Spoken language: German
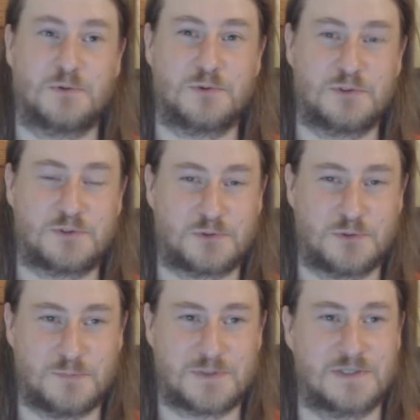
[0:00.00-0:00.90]

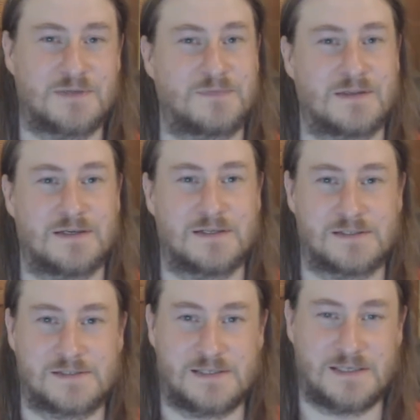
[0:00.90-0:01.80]
ungetrübt
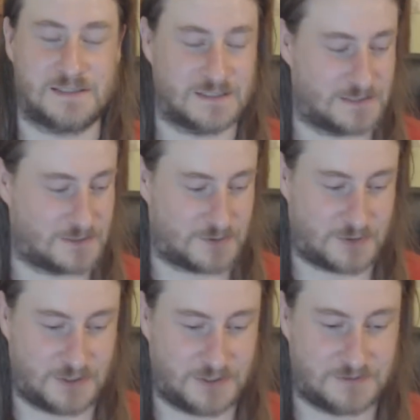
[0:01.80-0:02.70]
sehen
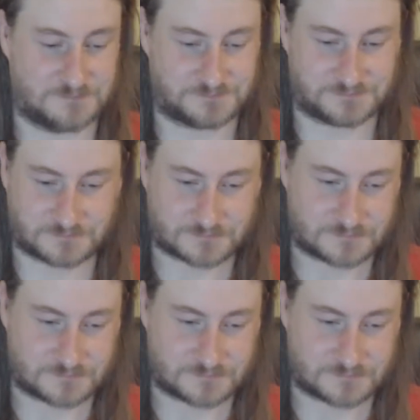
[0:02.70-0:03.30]
können.